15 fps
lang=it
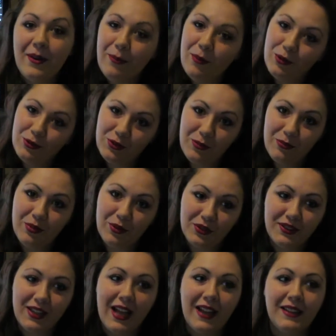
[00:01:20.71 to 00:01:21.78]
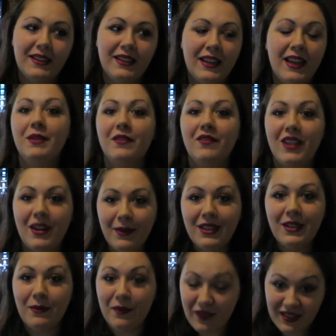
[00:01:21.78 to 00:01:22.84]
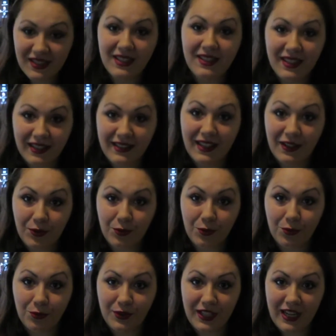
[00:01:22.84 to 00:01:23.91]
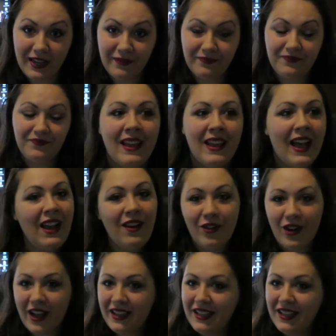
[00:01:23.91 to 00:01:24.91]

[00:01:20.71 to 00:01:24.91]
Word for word: molto importanti veramente mi fa sentire tanto utile allora,